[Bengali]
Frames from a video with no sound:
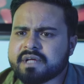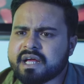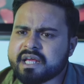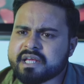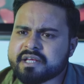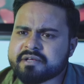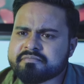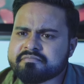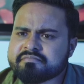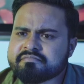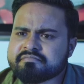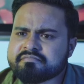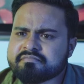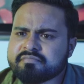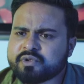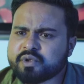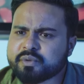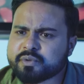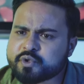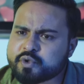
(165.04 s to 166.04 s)
এই
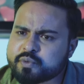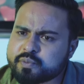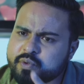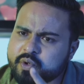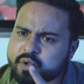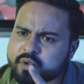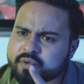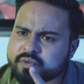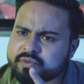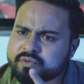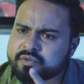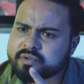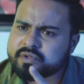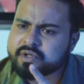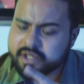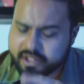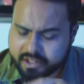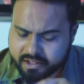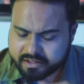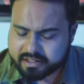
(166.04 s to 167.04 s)
তুমি চুপ করো
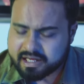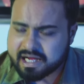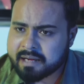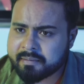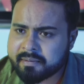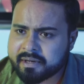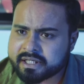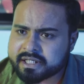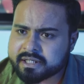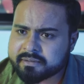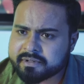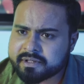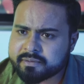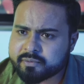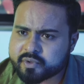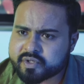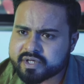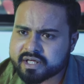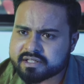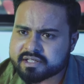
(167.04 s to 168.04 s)
খাবার টেবিলে
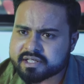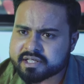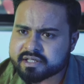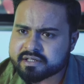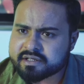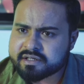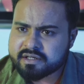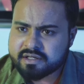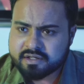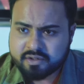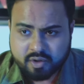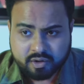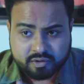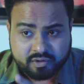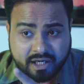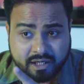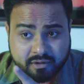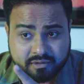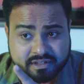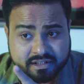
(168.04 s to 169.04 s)
বসে আছে নয়তো
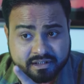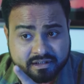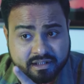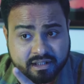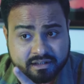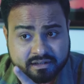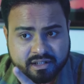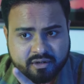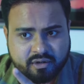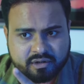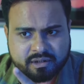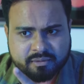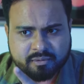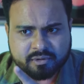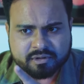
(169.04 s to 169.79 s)
আরো চিৎকার দিয়ে কথা